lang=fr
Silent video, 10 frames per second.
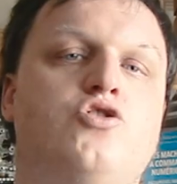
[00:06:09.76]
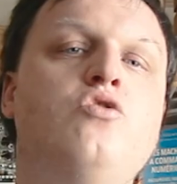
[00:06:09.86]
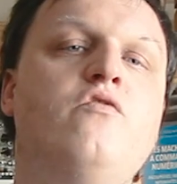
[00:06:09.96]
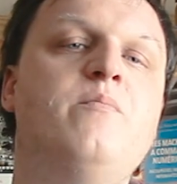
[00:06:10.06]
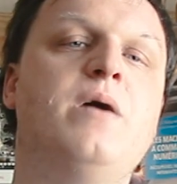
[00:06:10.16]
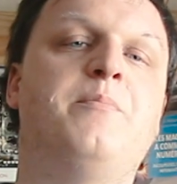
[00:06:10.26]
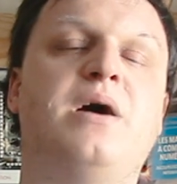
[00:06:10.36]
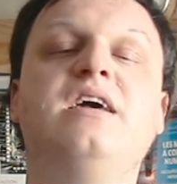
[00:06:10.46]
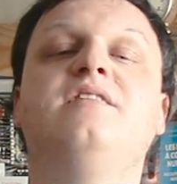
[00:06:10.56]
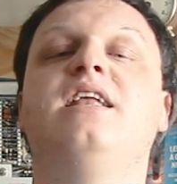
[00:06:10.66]
je ne vais pas
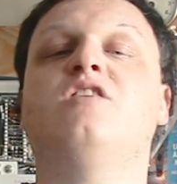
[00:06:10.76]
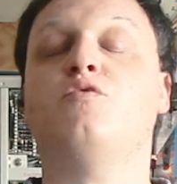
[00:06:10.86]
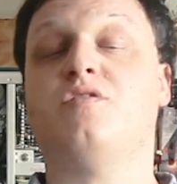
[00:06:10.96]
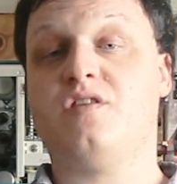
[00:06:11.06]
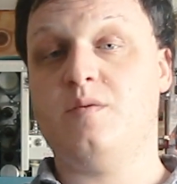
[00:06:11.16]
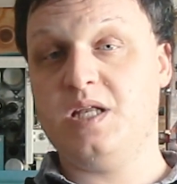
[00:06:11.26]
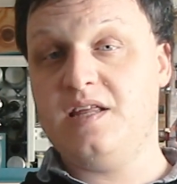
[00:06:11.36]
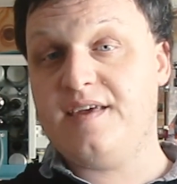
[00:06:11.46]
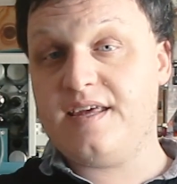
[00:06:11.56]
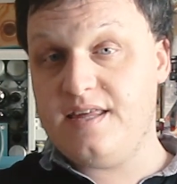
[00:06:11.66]
parler
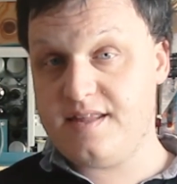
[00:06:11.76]
d'électrosensibilité